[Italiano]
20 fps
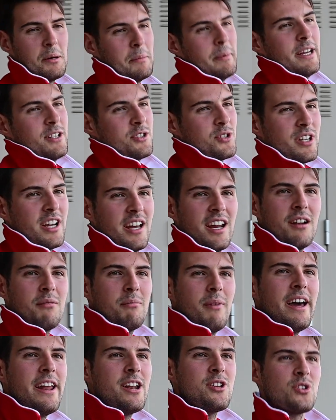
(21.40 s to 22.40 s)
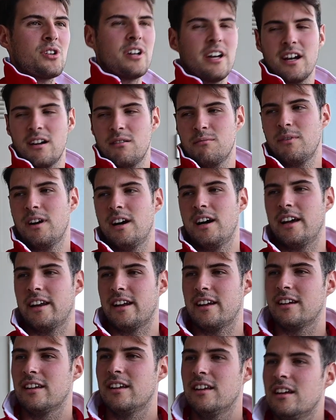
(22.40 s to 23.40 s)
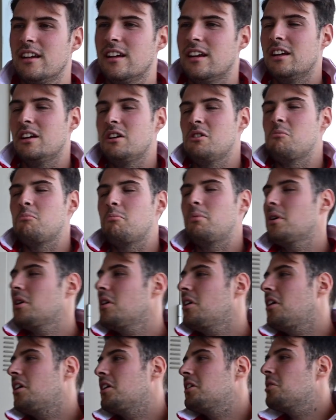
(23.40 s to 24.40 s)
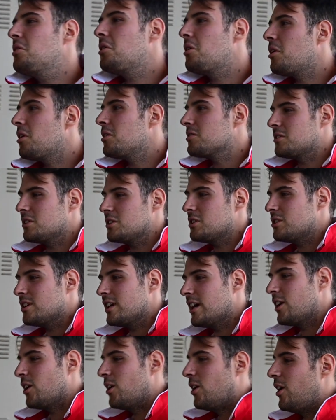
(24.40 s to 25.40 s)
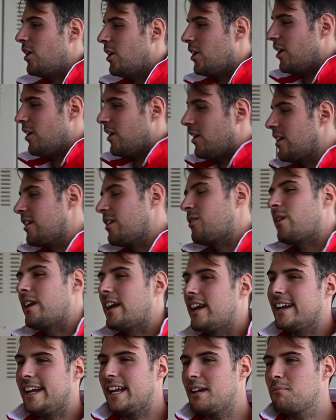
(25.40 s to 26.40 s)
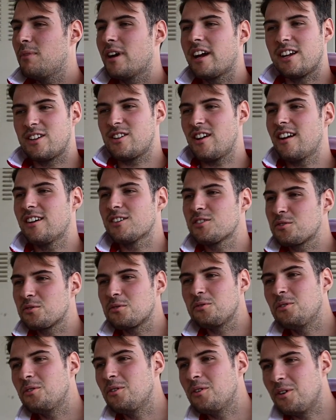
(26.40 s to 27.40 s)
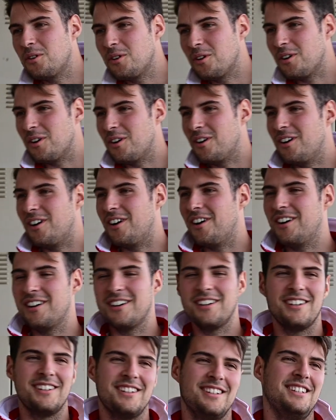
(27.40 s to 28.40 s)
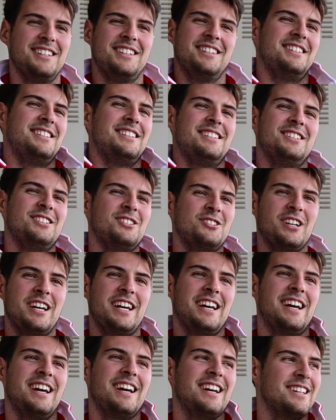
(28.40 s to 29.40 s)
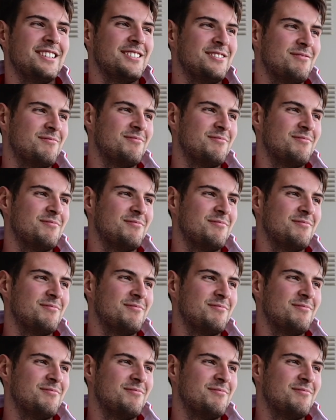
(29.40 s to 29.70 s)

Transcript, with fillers: vabbè giocare al mare, giocare al mare. Però io sincero in quella nebbia che c'è lassù, cioè